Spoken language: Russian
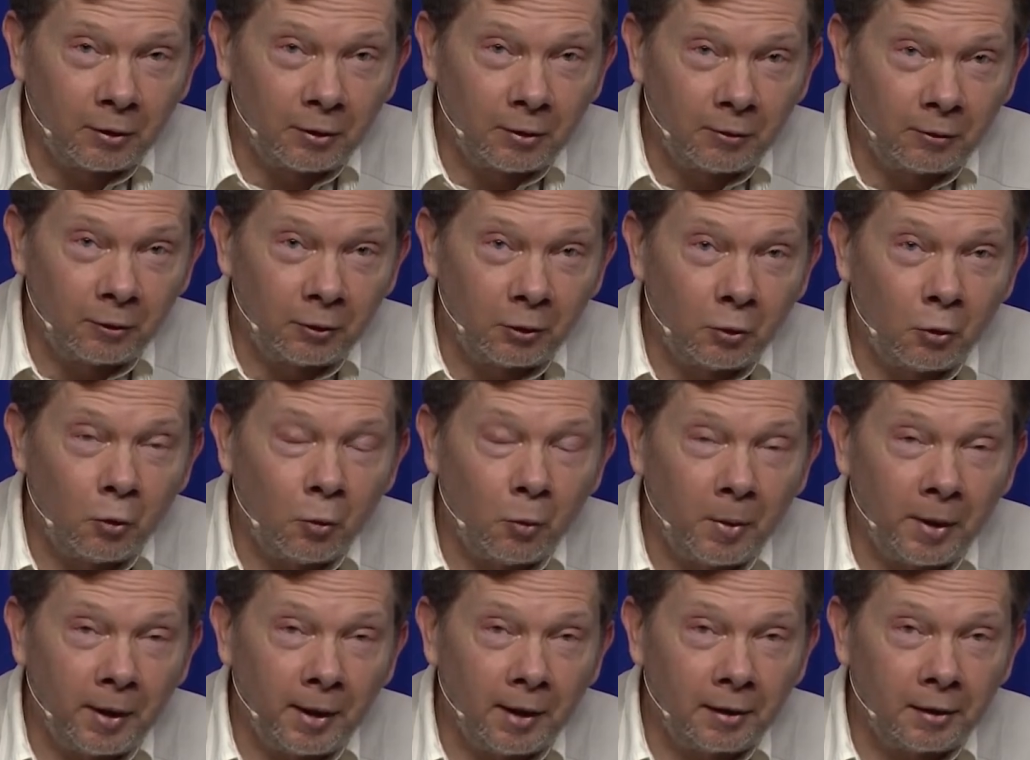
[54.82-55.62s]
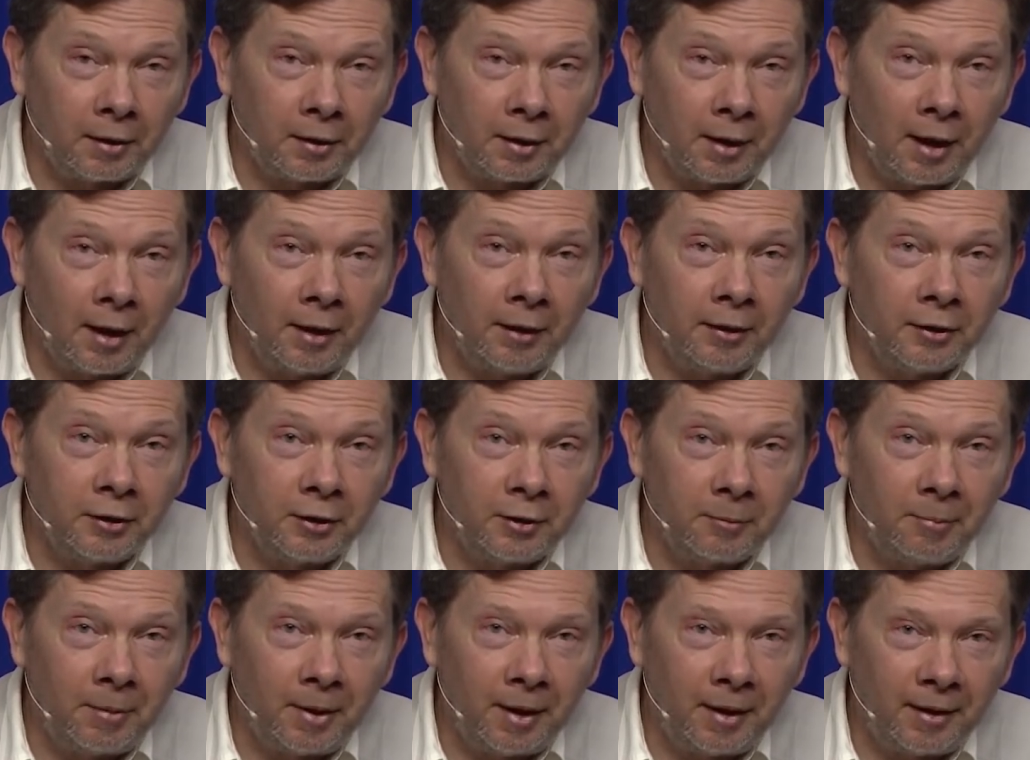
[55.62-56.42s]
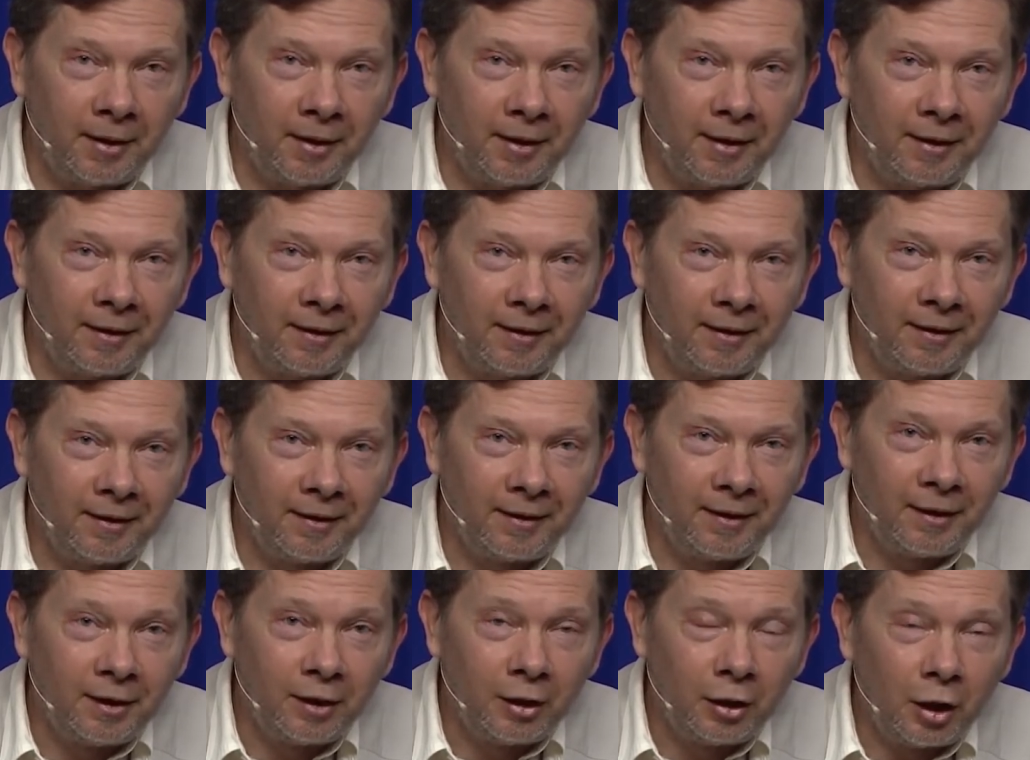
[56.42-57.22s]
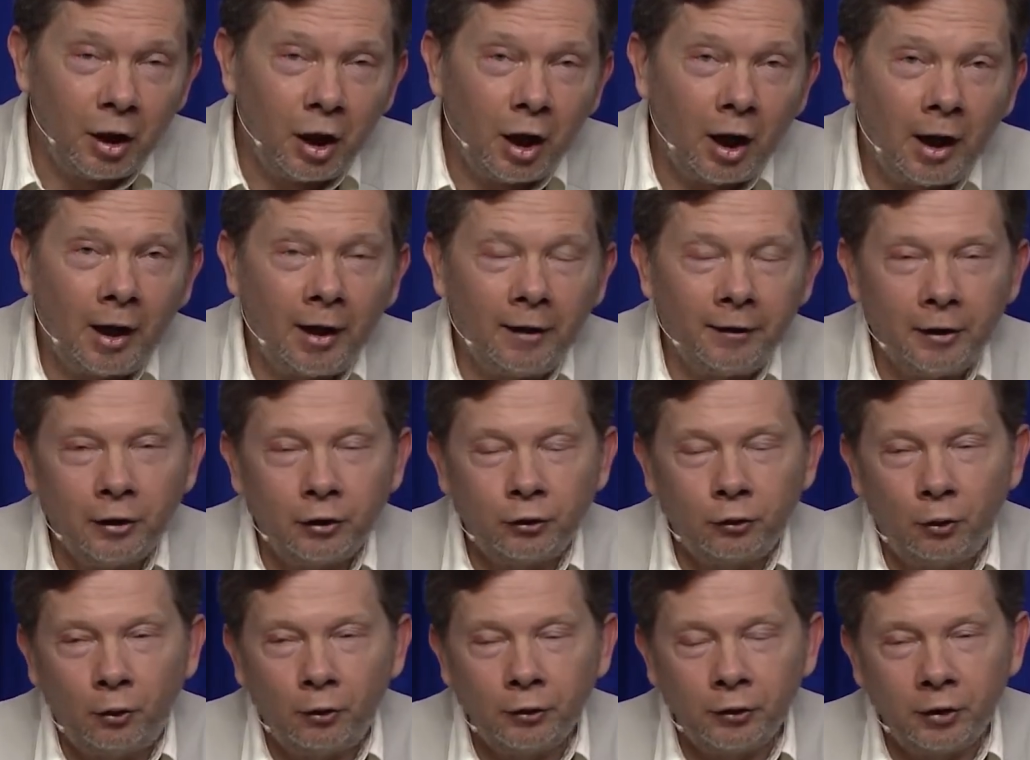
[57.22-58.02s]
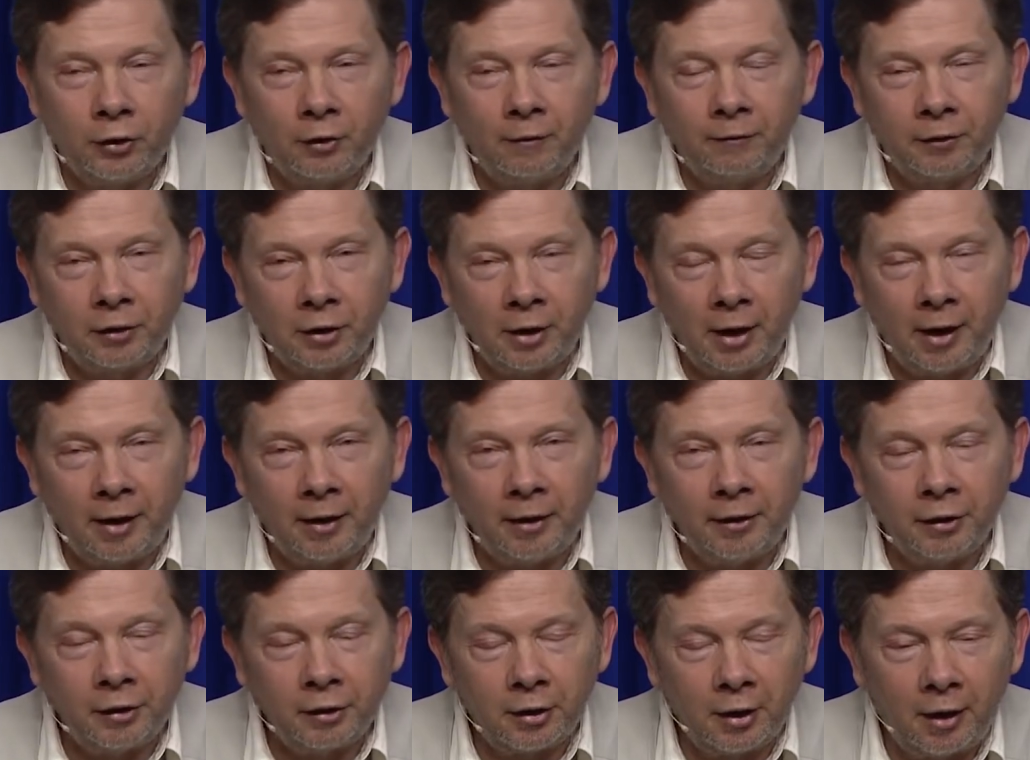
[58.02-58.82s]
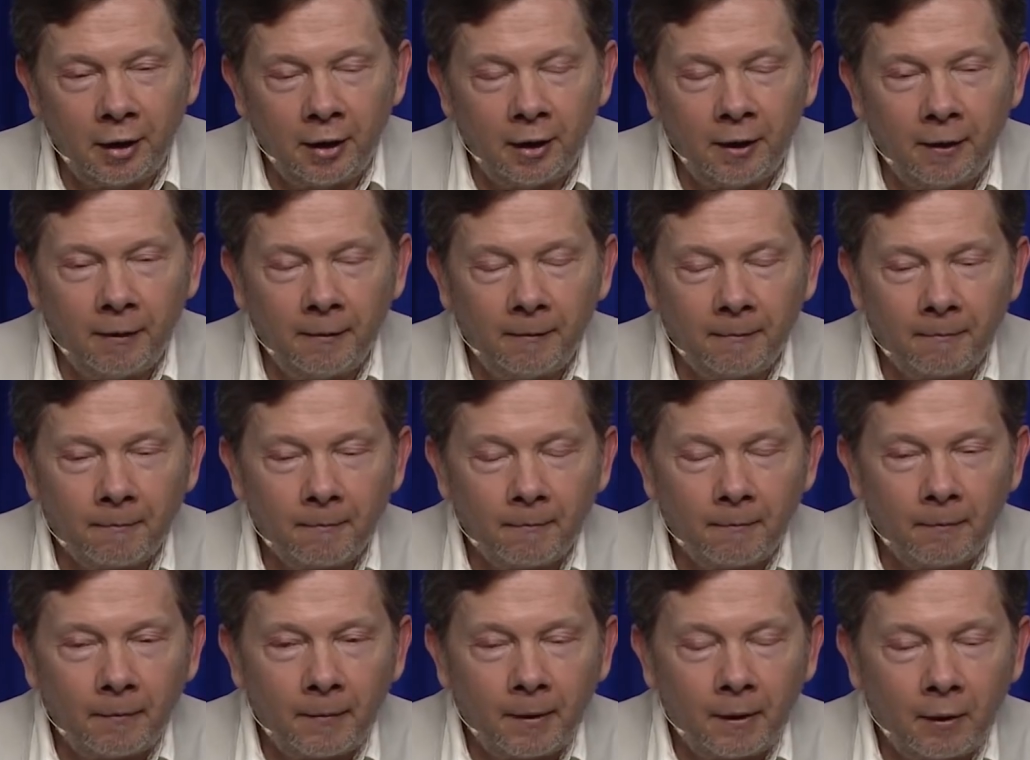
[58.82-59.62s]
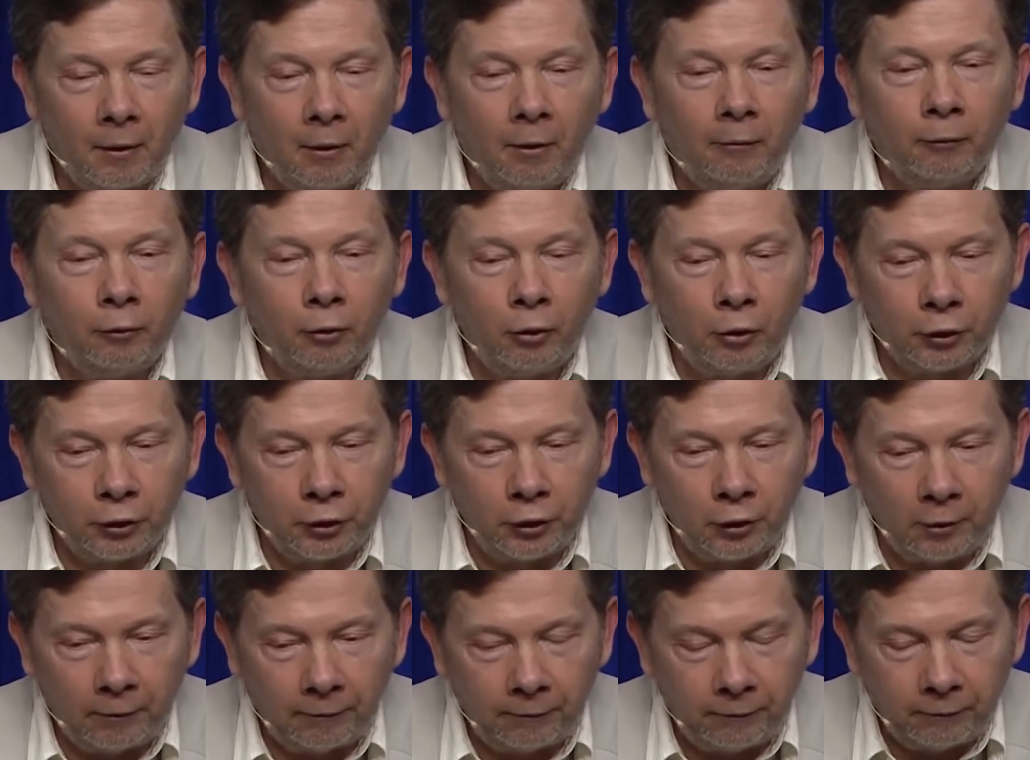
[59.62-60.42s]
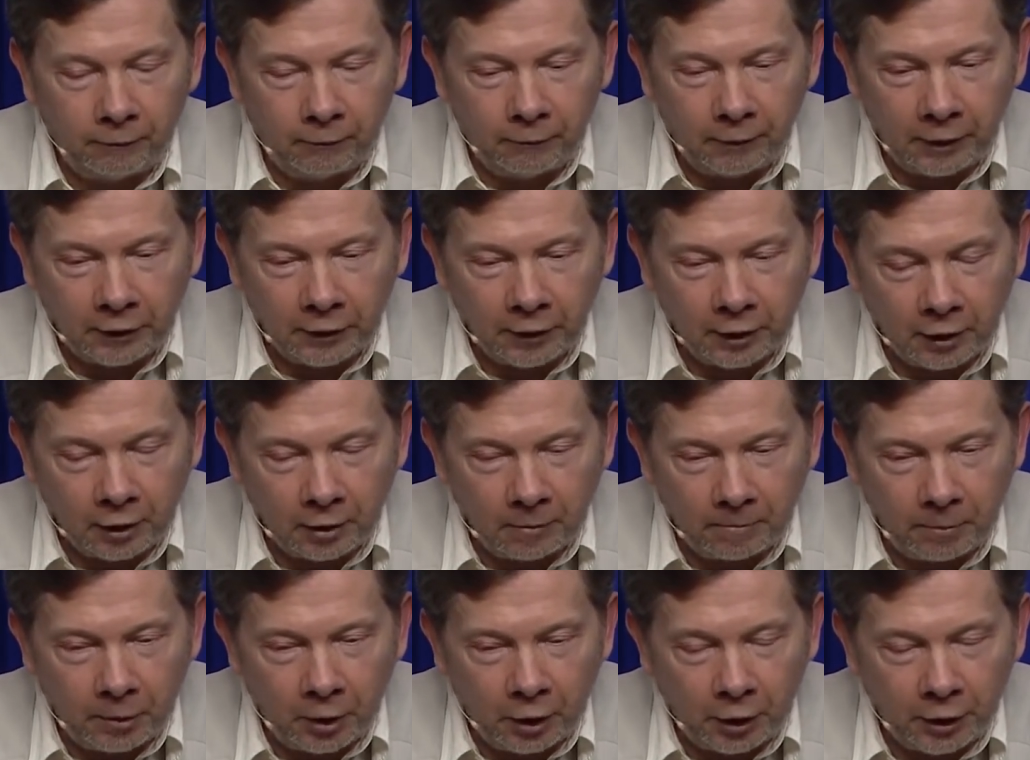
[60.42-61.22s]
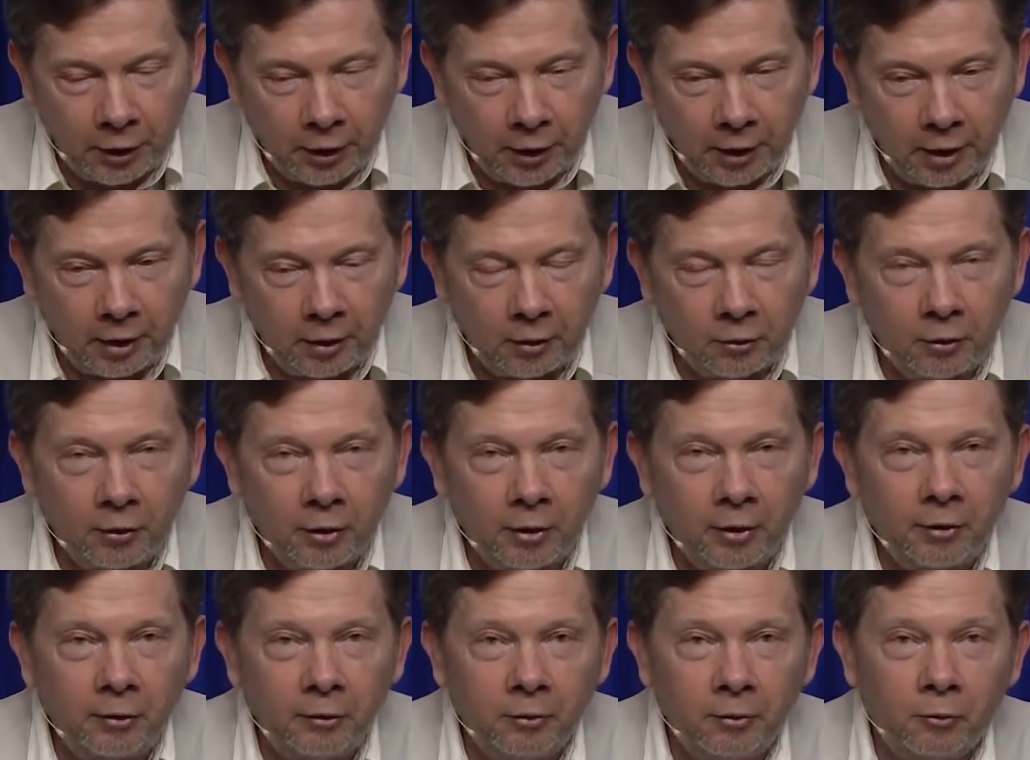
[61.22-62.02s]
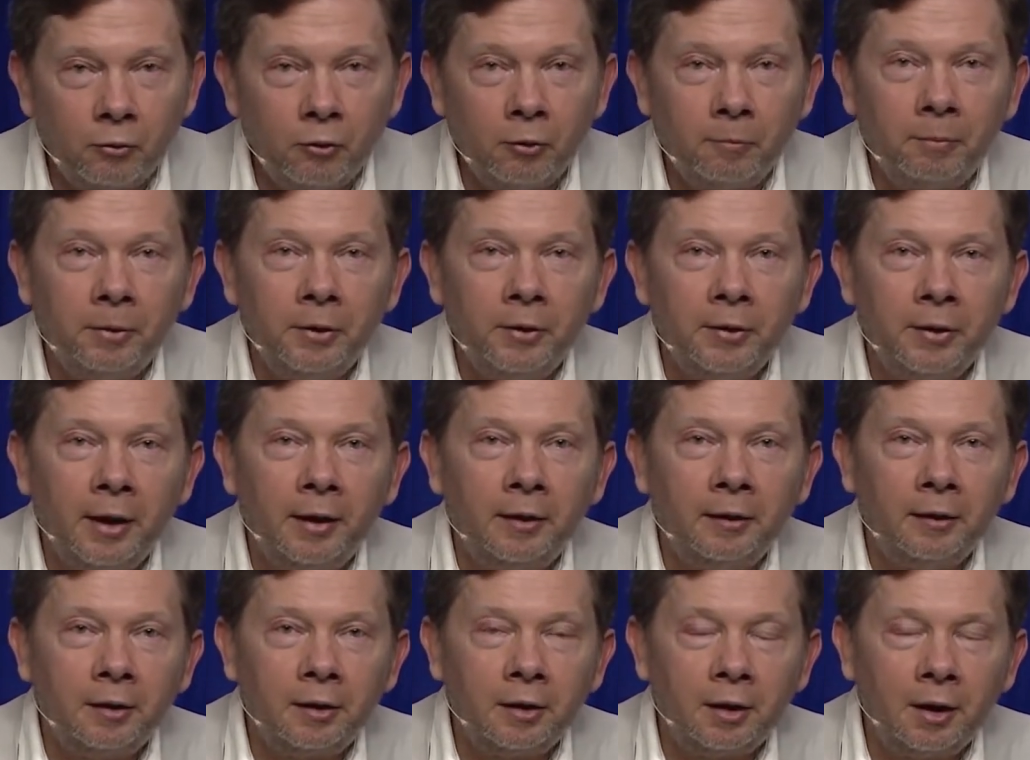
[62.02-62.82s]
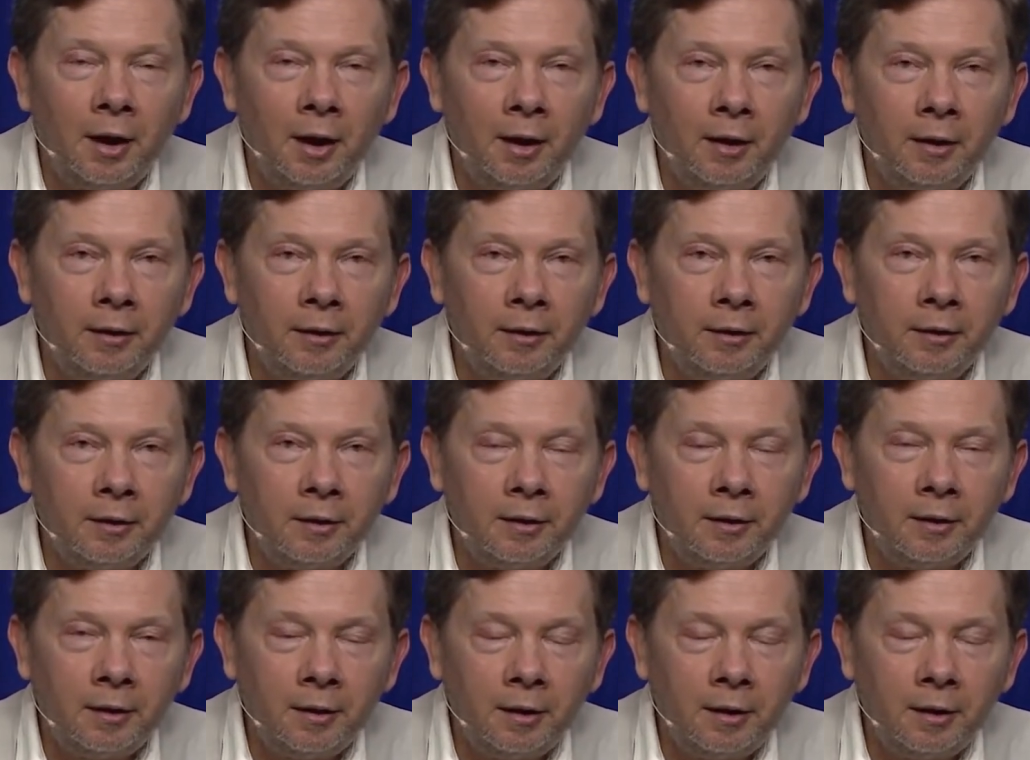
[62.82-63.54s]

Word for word: являются главным фактором для вызова. Другие источники вызова — это, разумеется, ваше физическое тело. Оно может быть вызовом.